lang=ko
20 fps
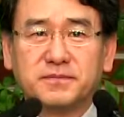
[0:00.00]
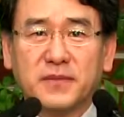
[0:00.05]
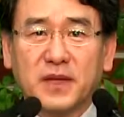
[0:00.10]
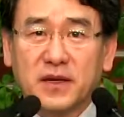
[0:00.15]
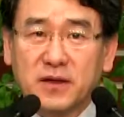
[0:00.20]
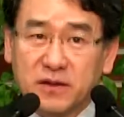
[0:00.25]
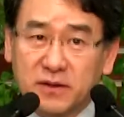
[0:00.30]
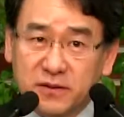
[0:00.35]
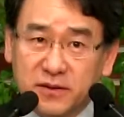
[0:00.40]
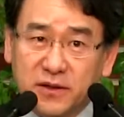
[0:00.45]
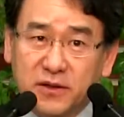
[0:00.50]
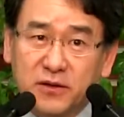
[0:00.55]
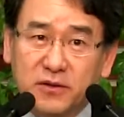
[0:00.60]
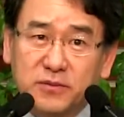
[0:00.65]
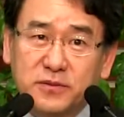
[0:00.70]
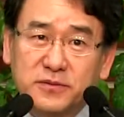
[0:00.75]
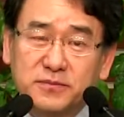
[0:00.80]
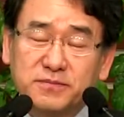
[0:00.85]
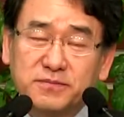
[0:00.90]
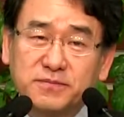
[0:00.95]
그런데
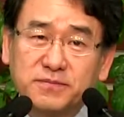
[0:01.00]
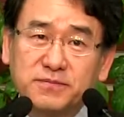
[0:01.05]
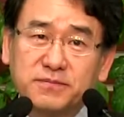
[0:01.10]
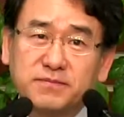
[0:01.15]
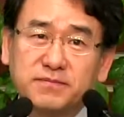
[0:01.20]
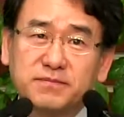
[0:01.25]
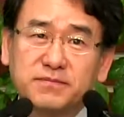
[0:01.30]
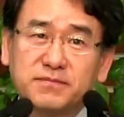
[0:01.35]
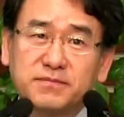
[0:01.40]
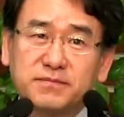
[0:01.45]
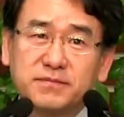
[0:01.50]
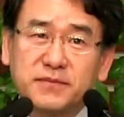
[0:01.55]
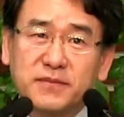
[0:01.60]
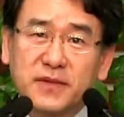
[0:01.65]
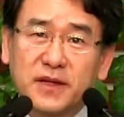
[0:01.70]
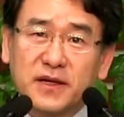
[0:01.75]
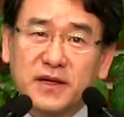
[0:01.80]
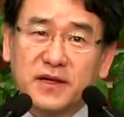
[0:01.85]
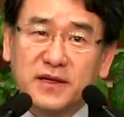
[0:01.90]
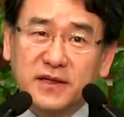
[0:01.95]
여러분
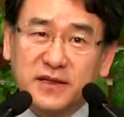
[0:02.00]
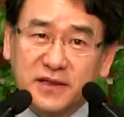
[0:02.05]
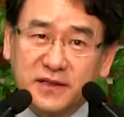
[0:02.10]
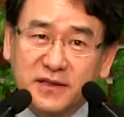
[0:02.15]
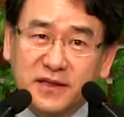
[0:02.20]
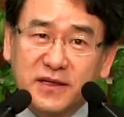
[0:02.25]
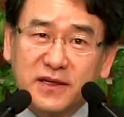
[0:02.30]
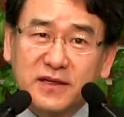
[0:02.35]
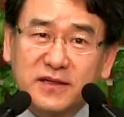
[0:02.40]
이게